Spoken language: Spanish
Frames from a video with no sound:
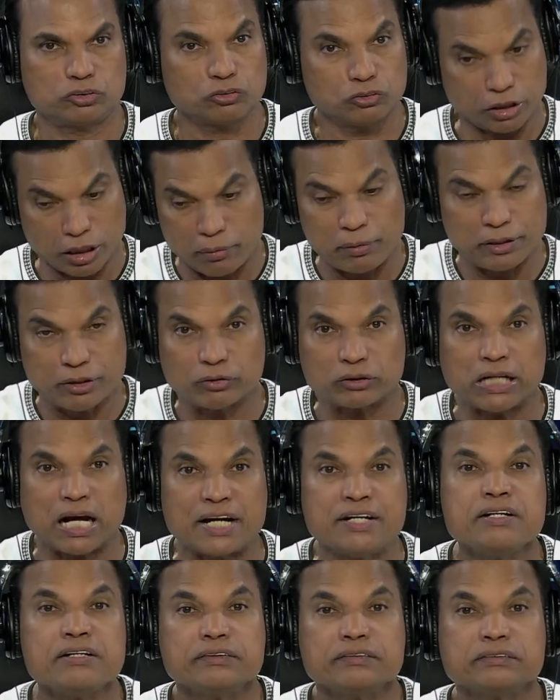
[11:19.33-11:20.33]
El video está
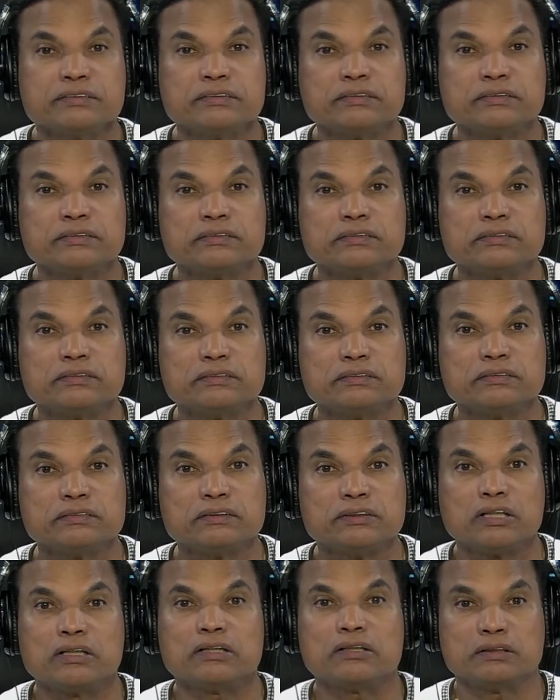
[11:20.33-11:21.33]
ahí.
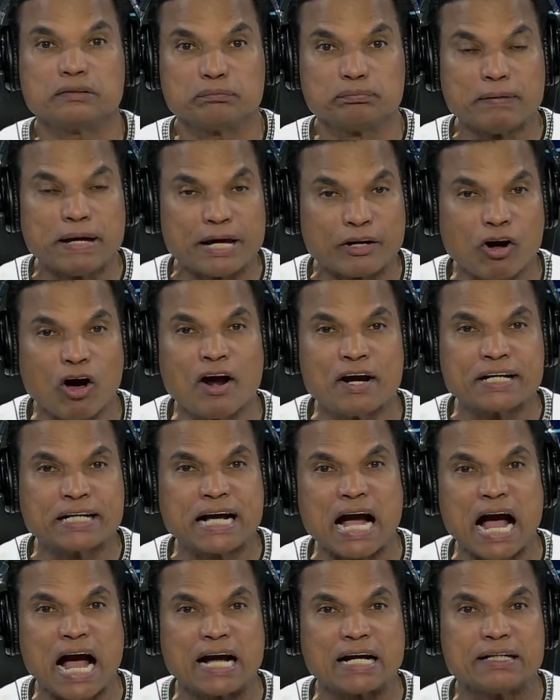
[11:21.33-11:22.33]

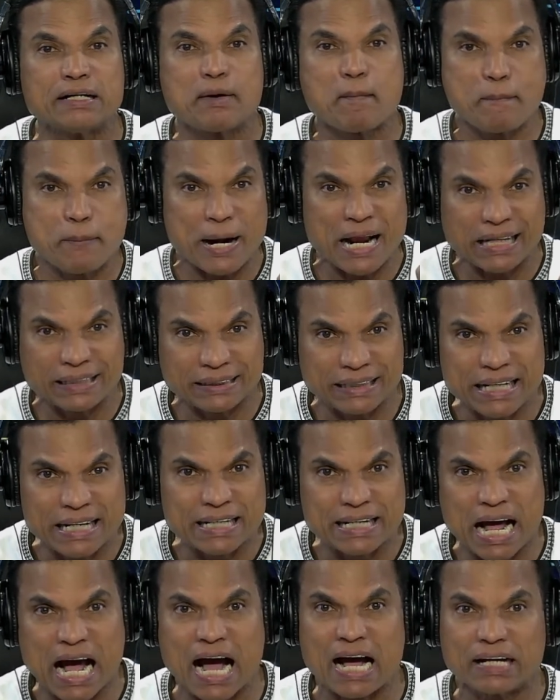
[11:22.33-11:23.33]
Verónica,
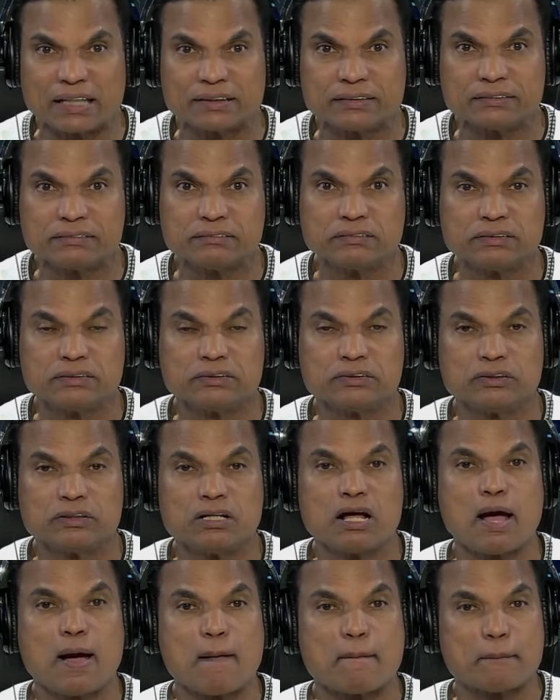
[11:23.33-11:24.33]
prendida,
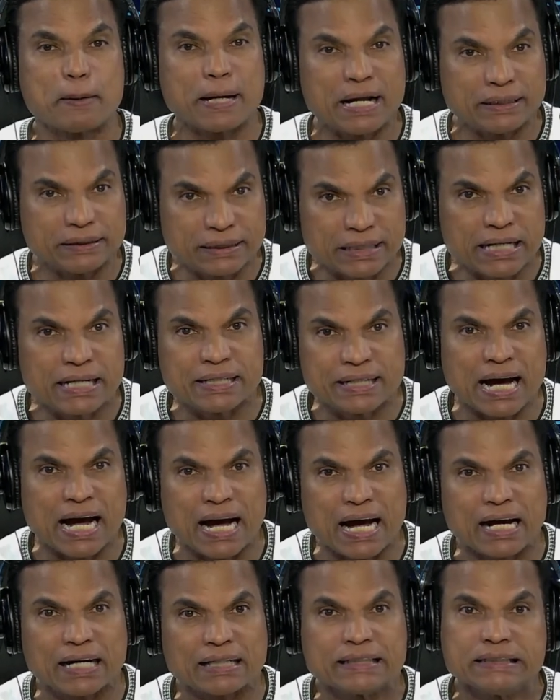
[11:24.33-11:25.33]

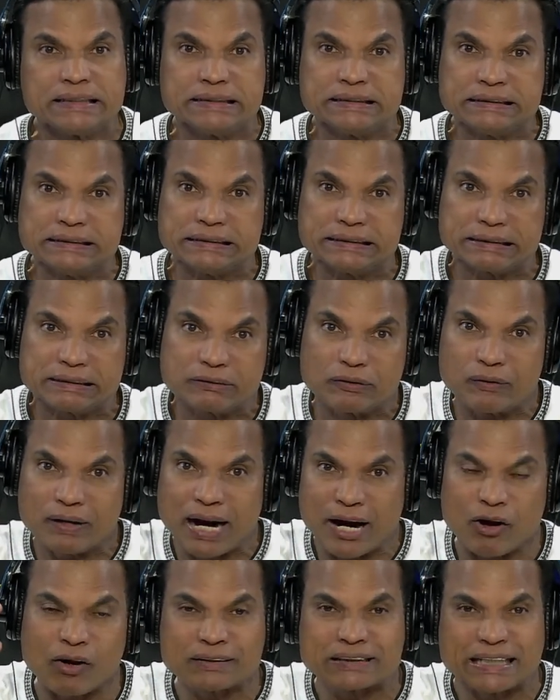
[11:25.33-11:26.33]
prendida, con
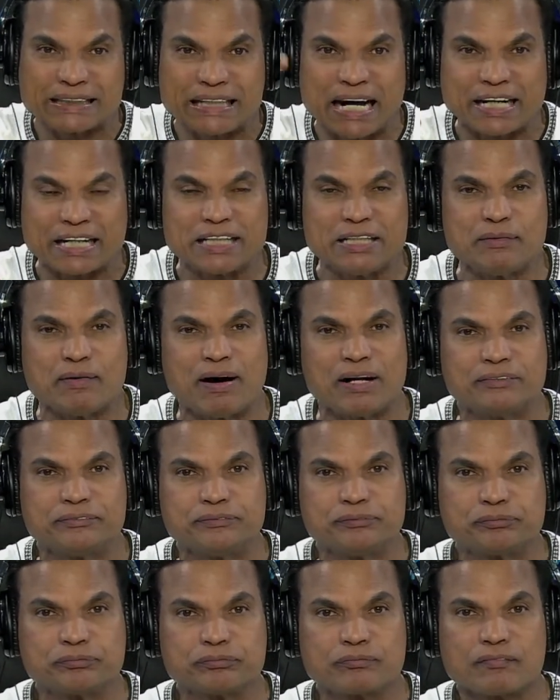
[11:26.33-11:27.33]
la nota allá arriba
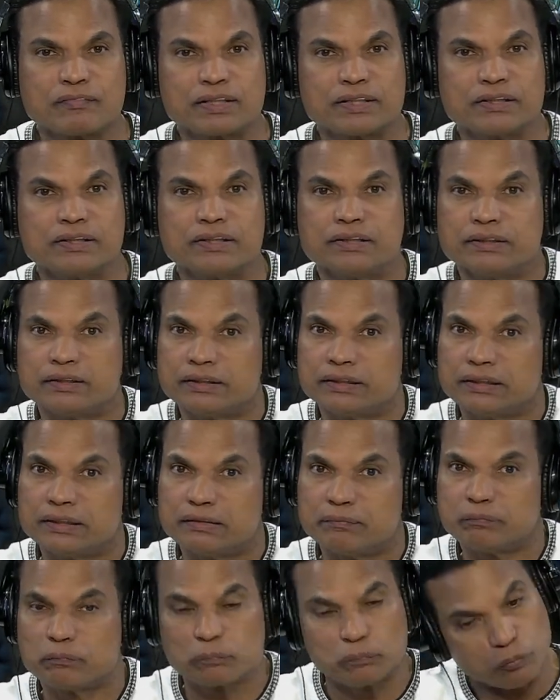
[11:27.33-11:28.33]

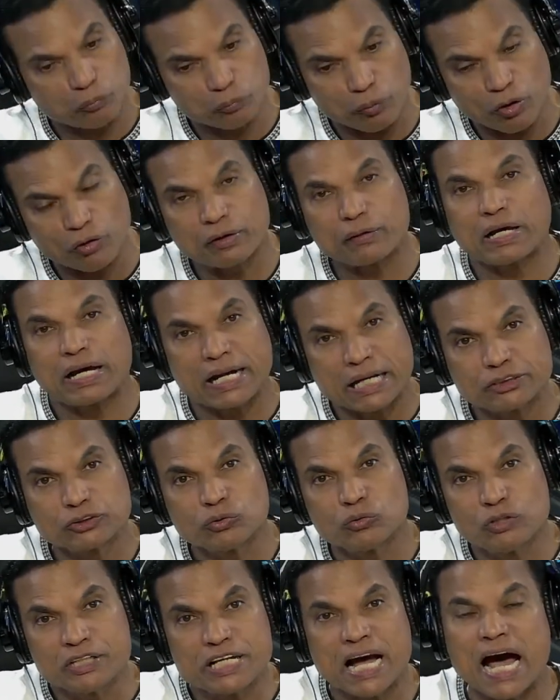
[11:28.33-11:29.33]
por querer
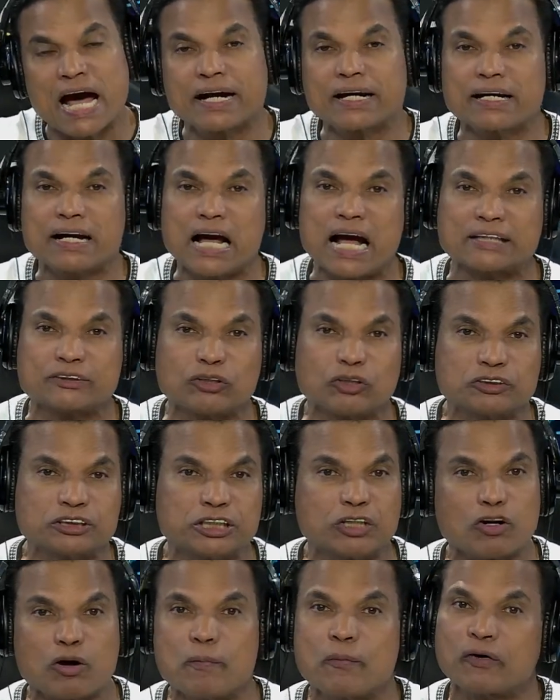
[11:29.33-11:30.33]
chulear a
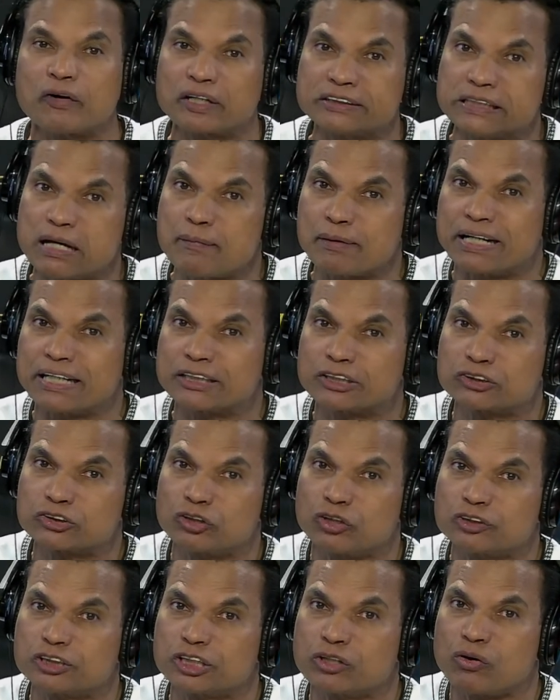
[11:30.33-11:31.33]
crow porque sabe que
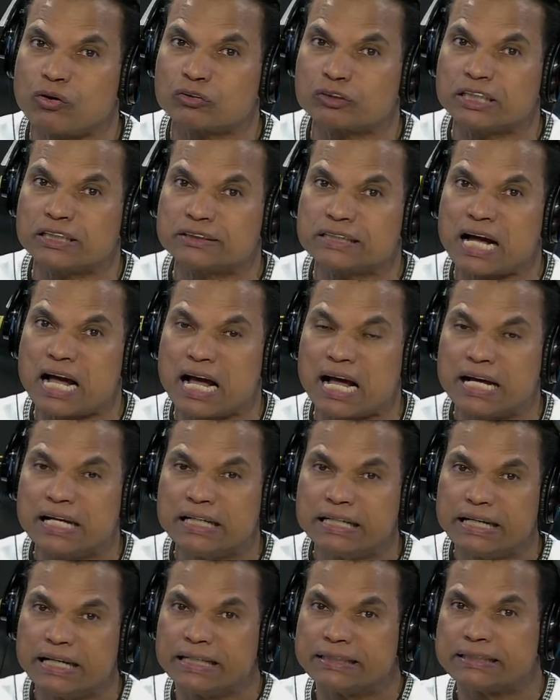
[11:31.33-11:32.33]
Toxicrow está,
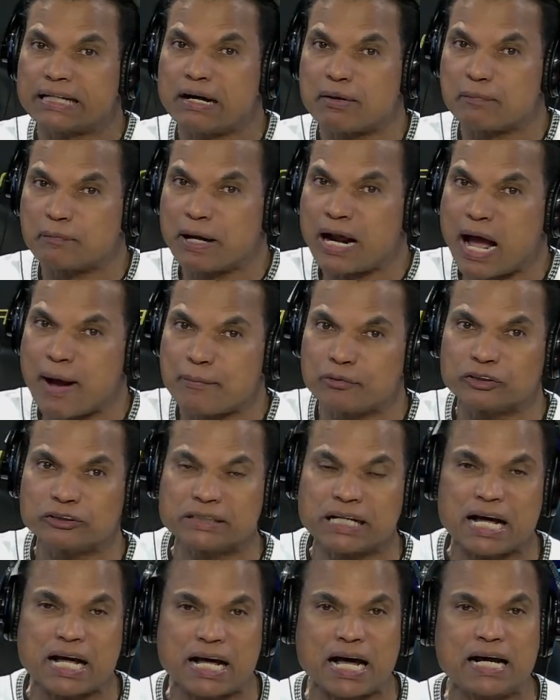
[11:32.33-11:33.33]
está bravo,
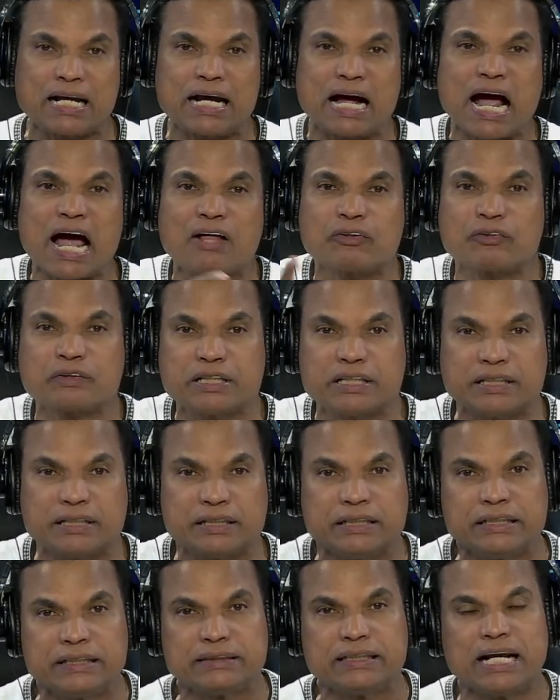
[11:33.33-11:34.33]
está alejado de,
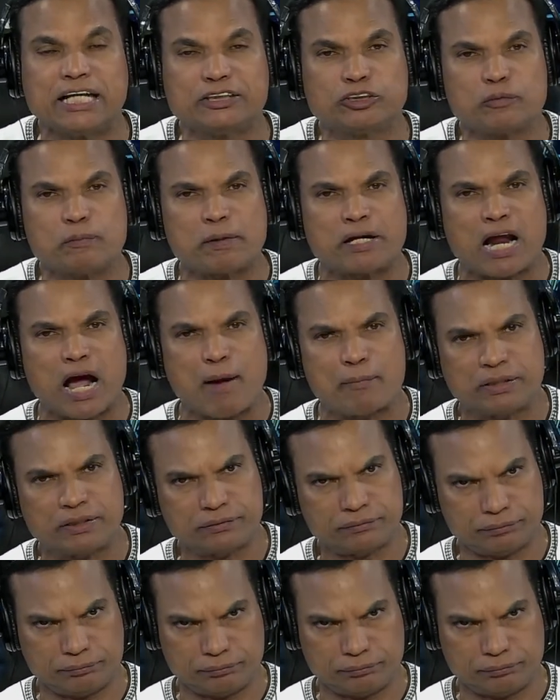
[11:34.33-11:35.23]
la insuperable.